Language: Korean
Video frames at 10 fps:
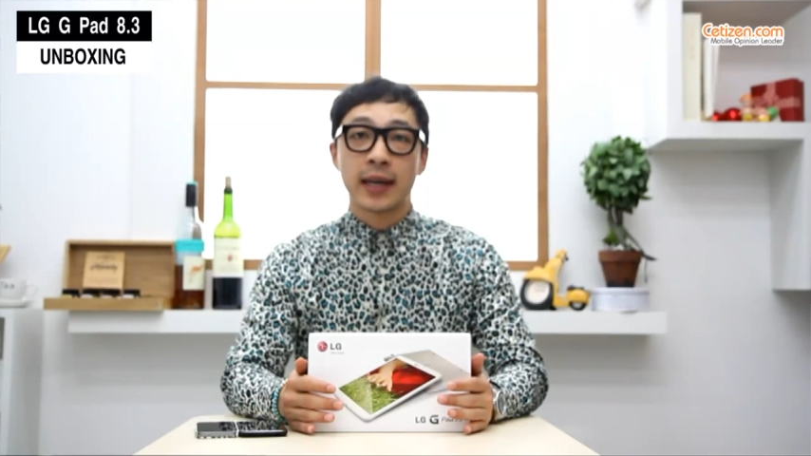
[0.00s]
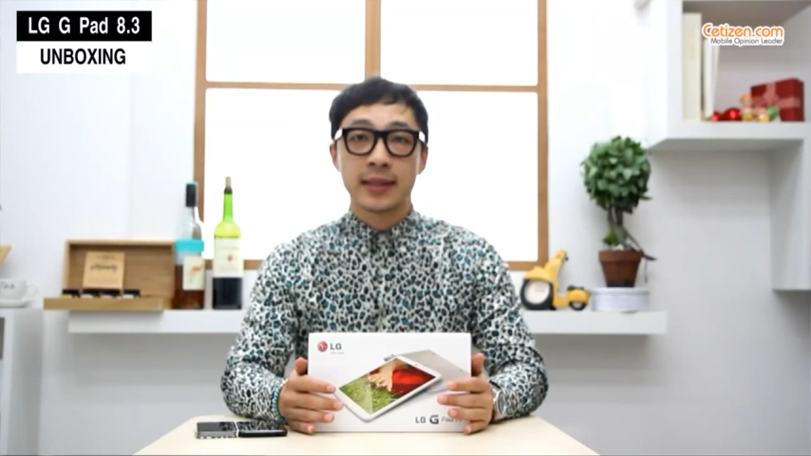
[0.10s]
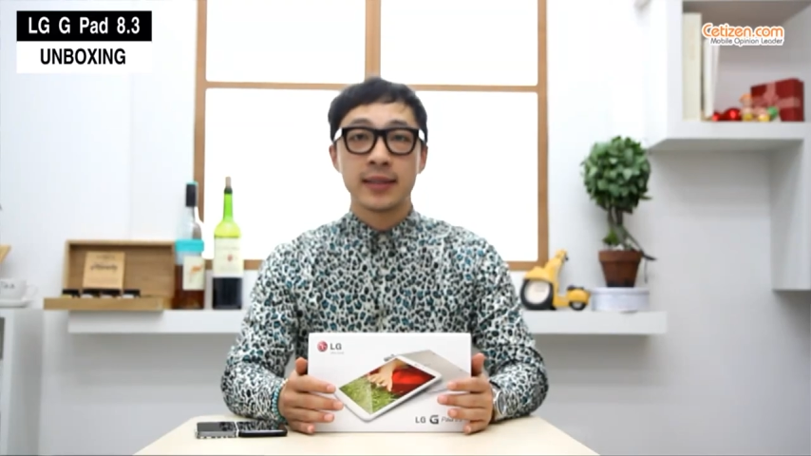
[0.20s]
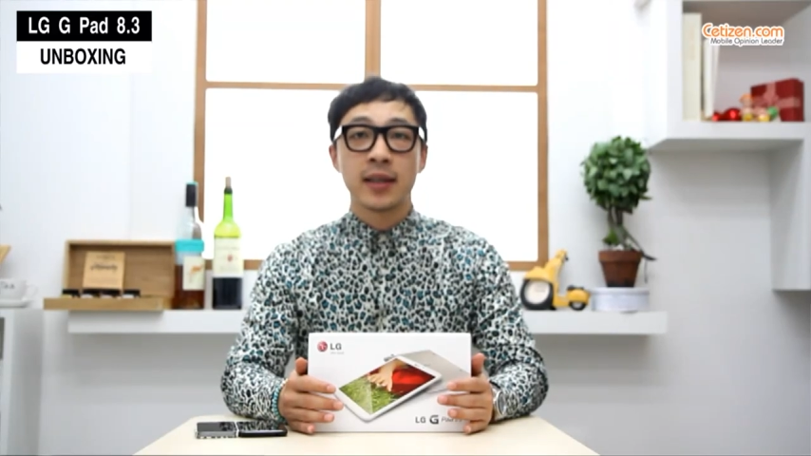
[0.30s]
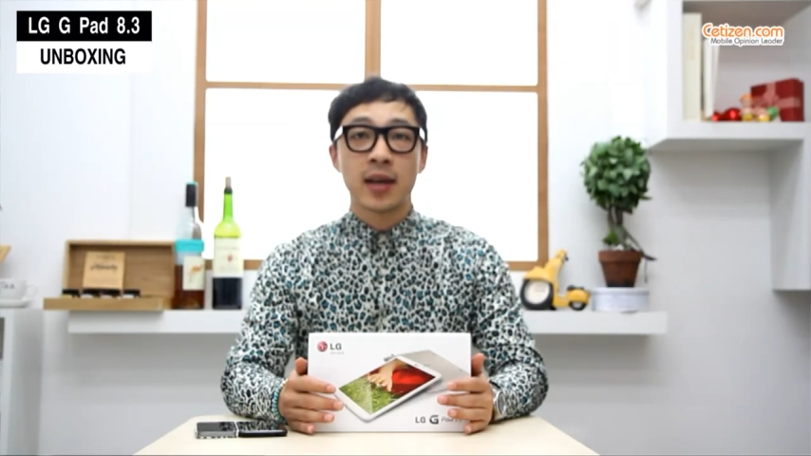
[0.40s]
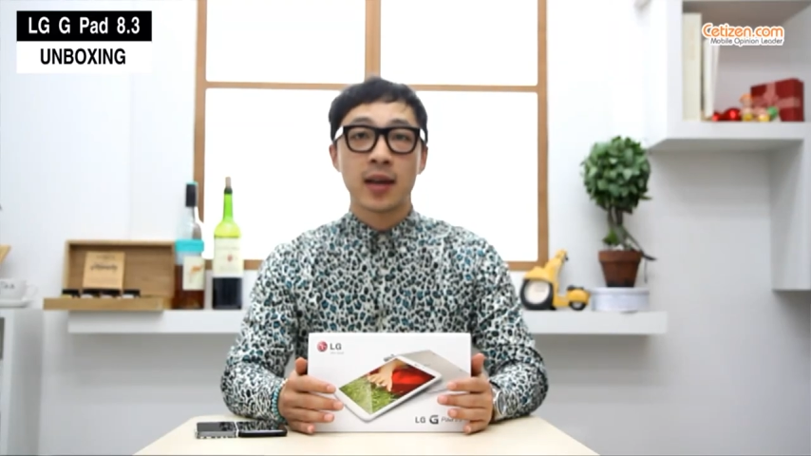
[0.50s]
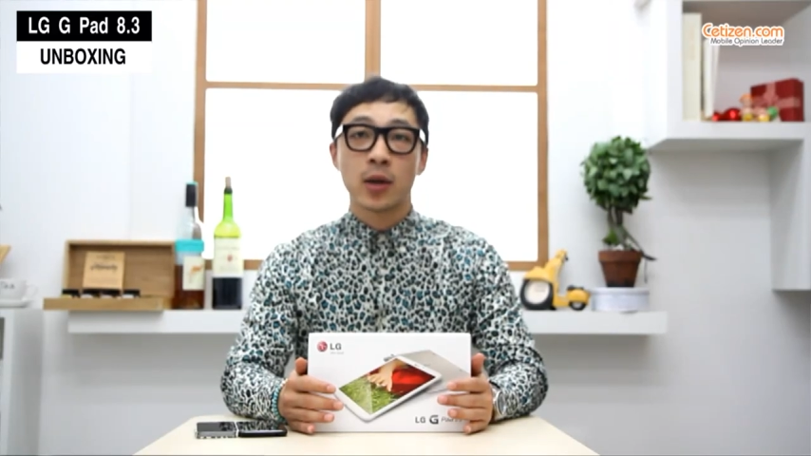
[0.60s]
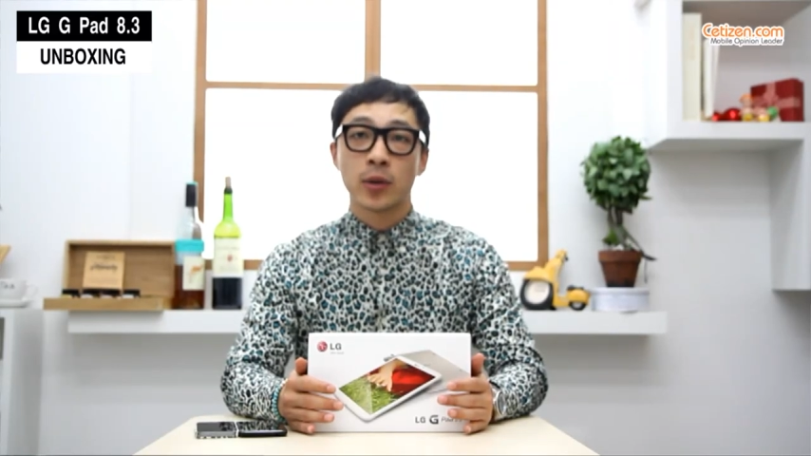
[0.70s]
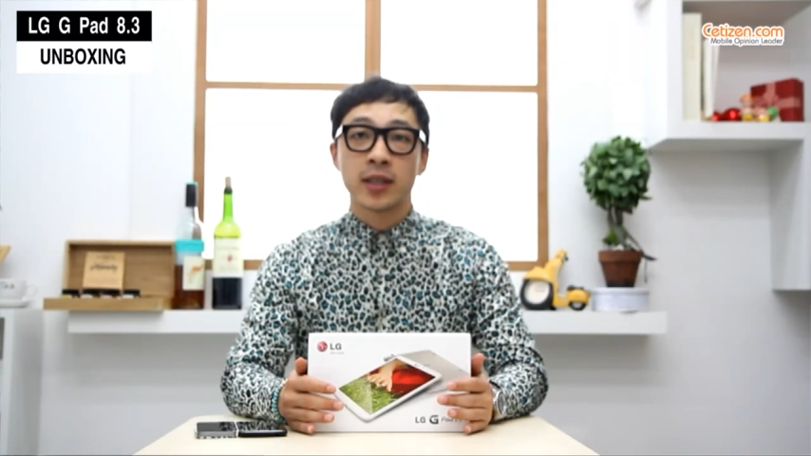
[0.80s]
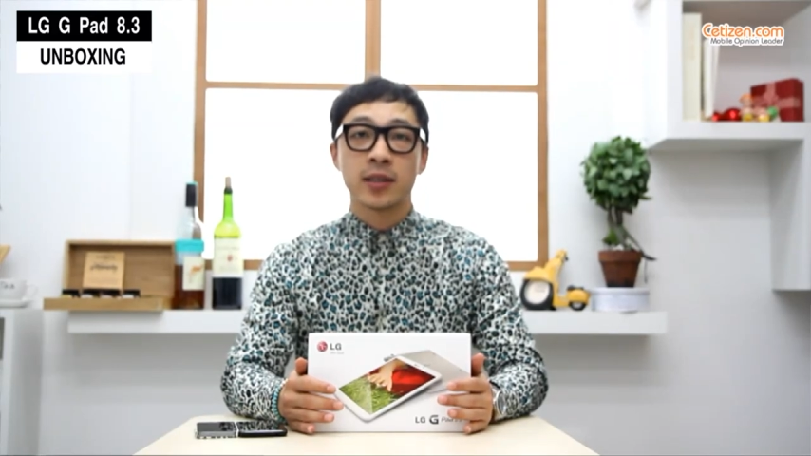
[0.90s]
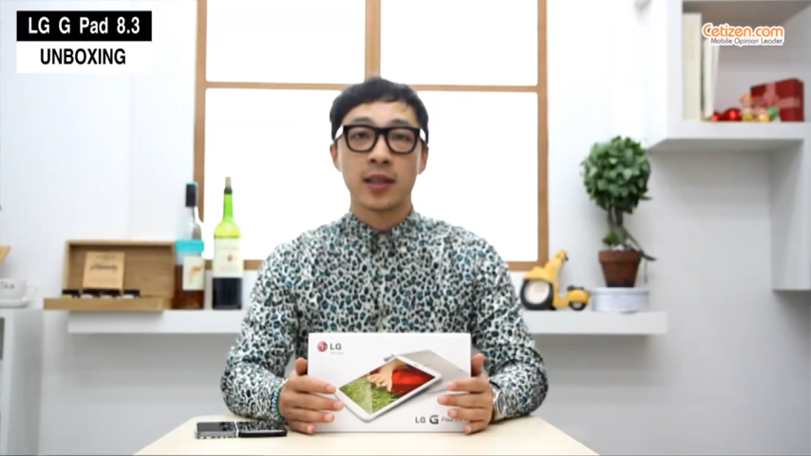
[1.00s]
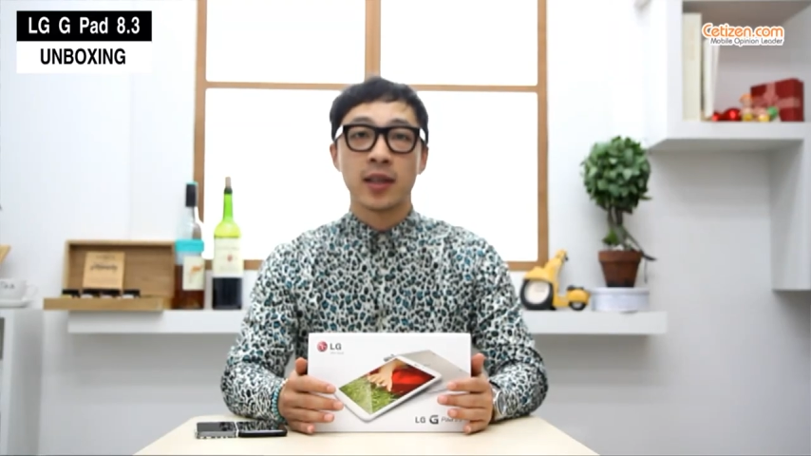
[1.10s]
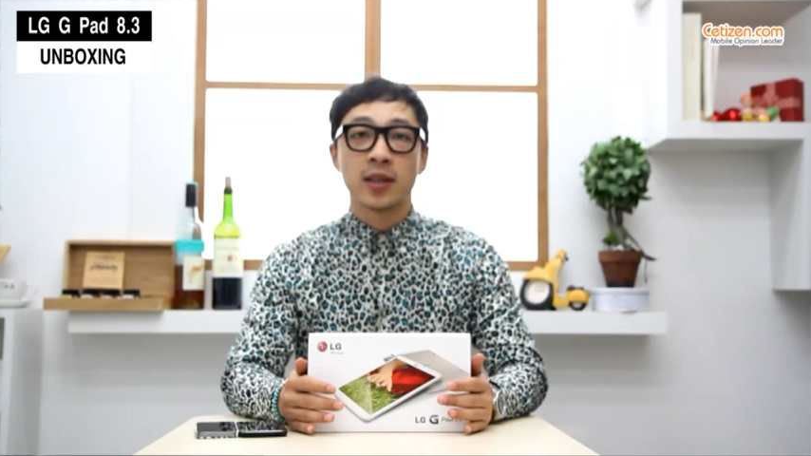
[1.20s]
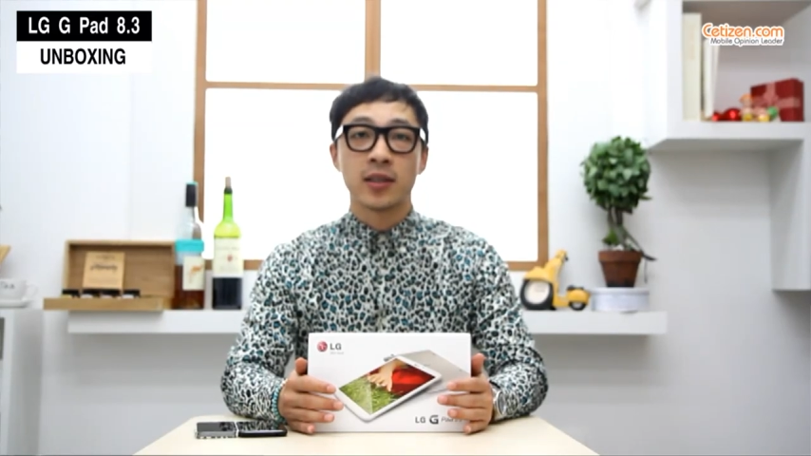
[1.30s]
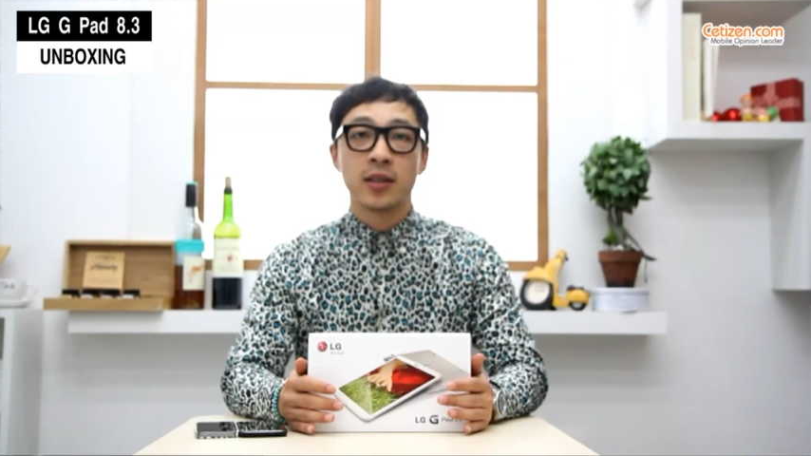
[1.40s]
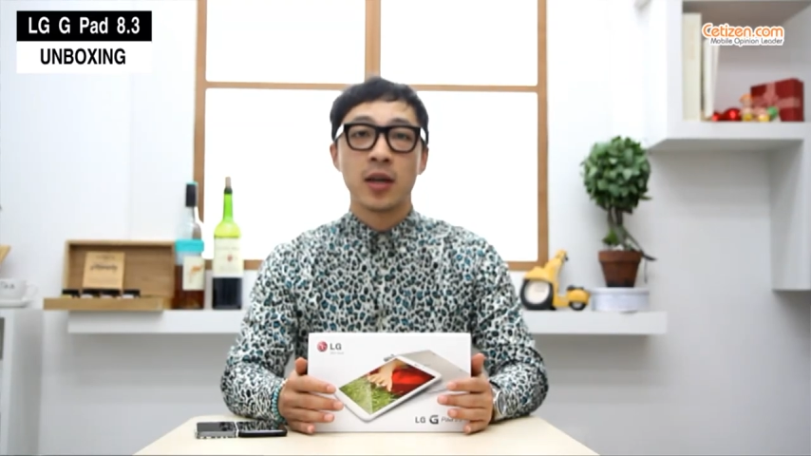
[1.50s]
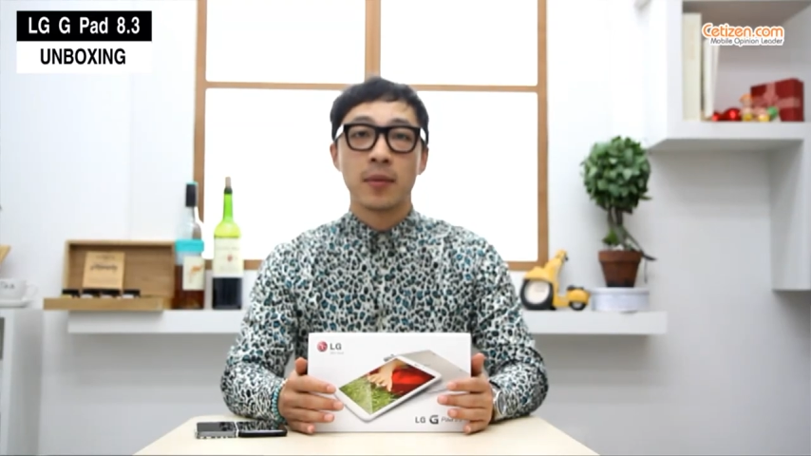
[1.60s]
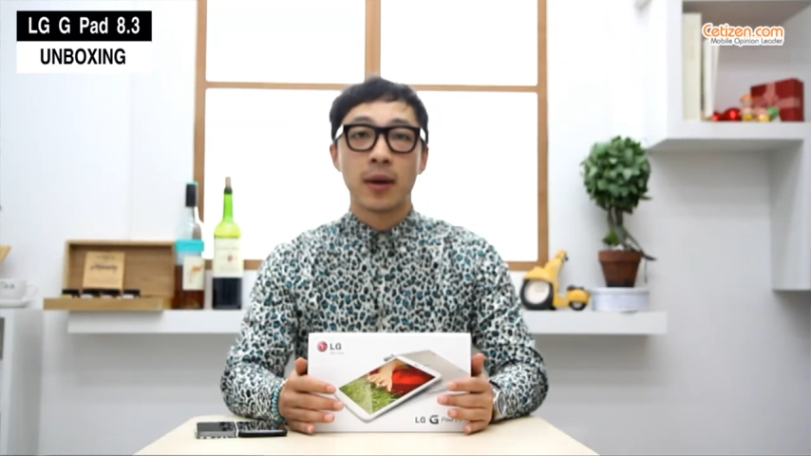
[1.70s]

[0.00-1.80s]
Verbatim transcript: 같은 생각을 하고 계실 텐데요.